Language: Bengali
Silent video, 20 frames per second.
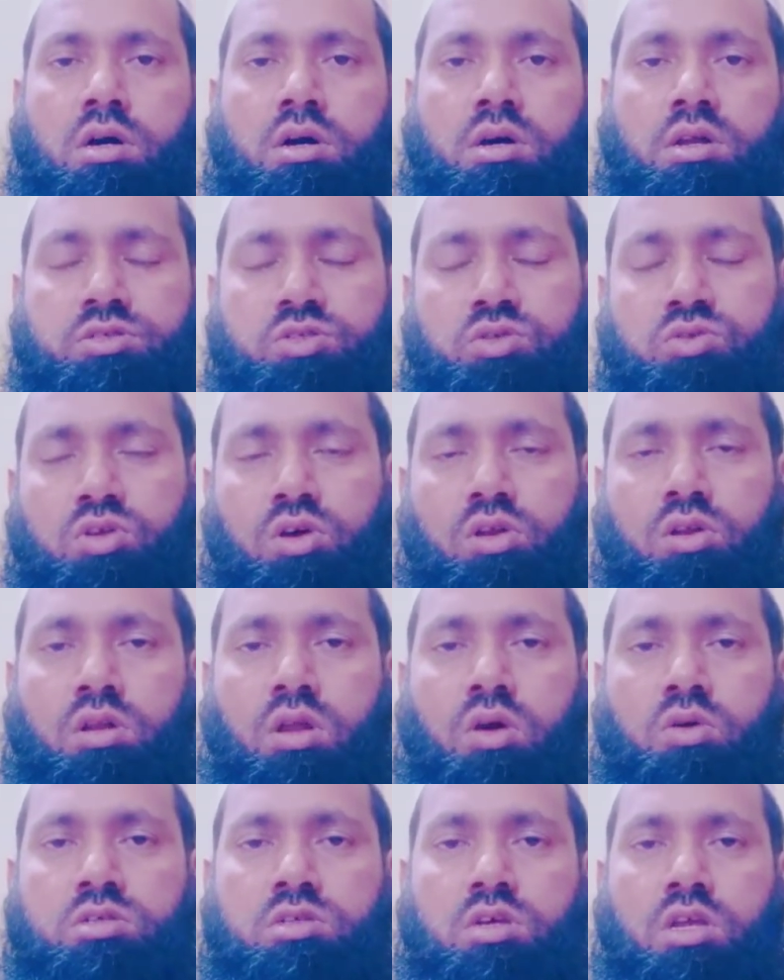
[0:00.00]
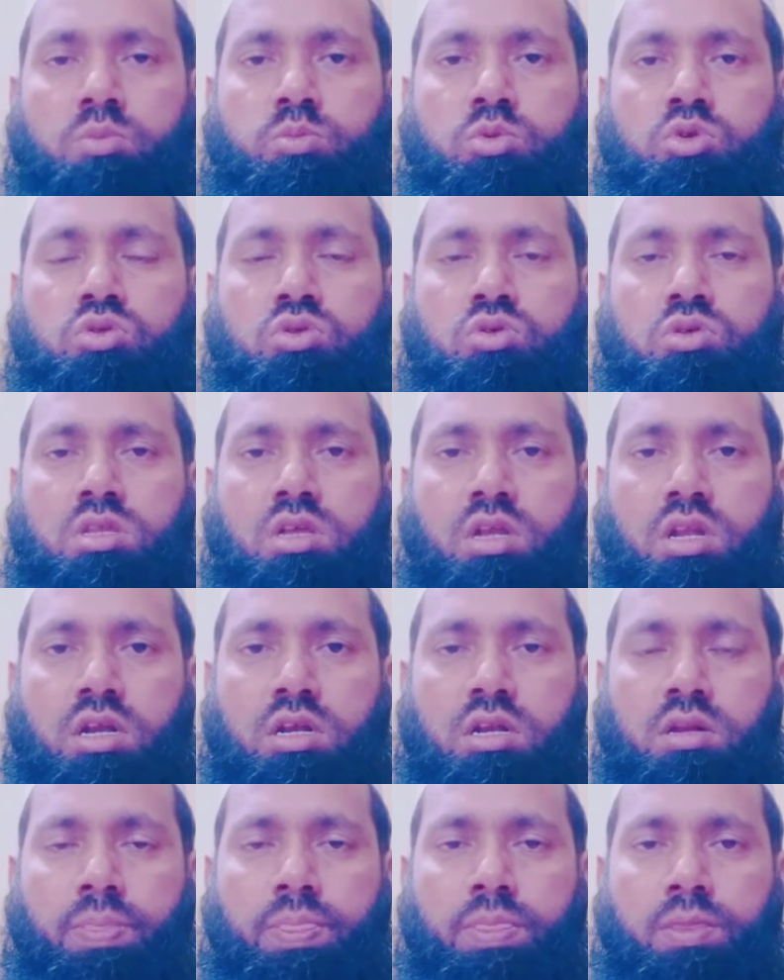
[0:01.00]
রাসুল সাল্লাহ সাল্লাম উত্তর
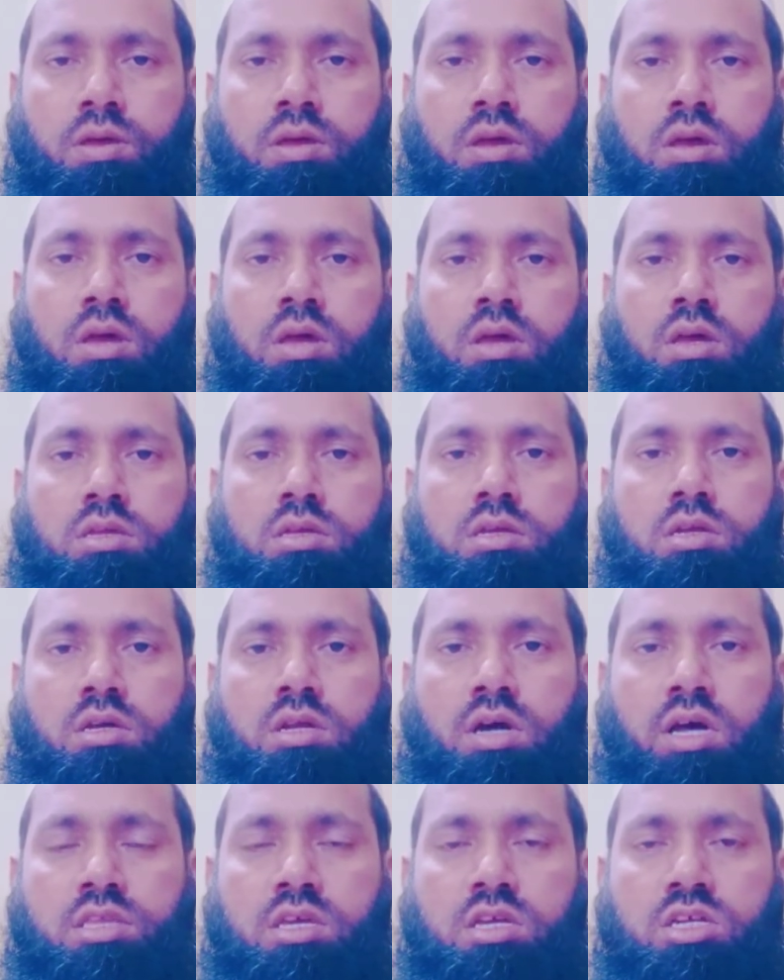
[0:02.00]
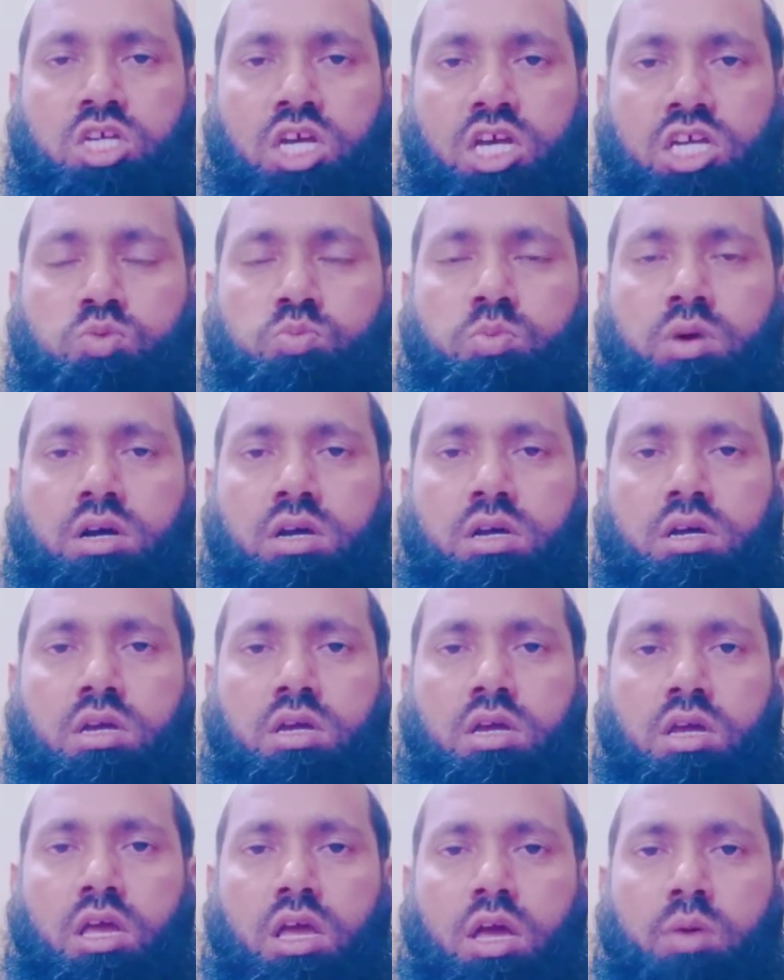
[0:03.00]
দিলেন যে রাতের শেষ বাক
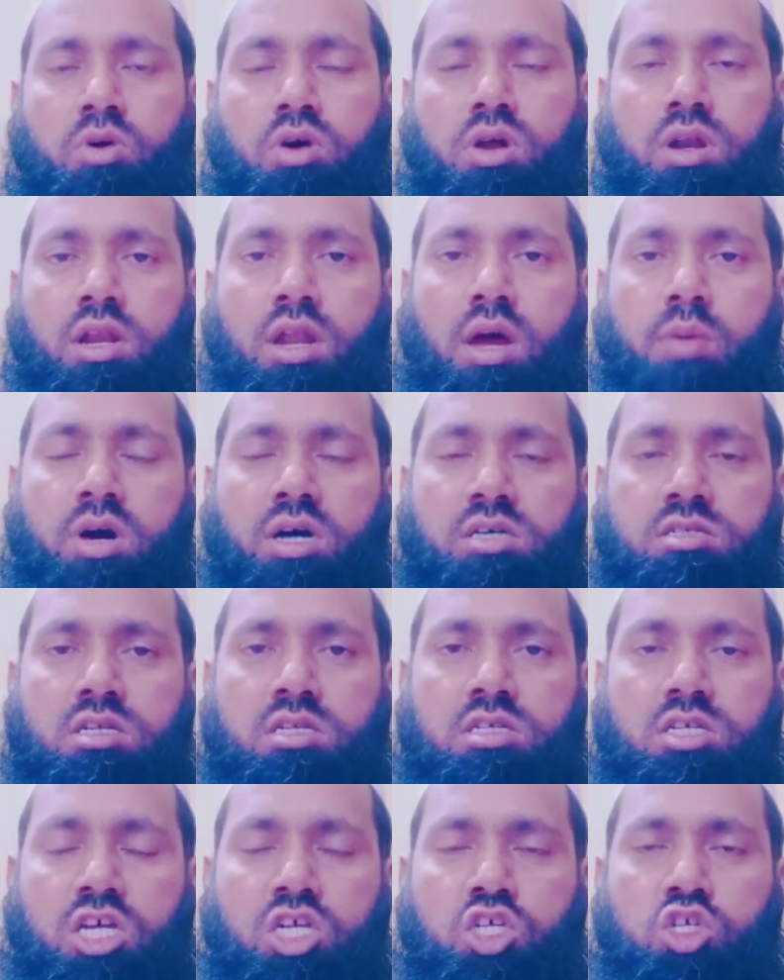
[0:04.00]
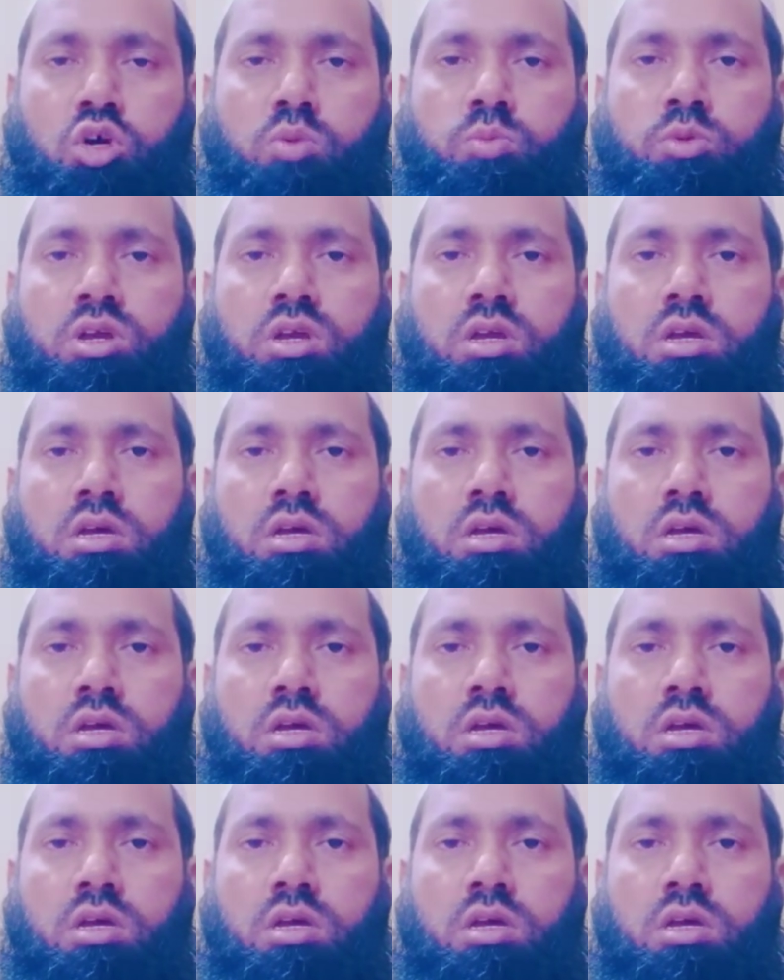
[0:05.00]
এবং নামাজের শেষ সময়ে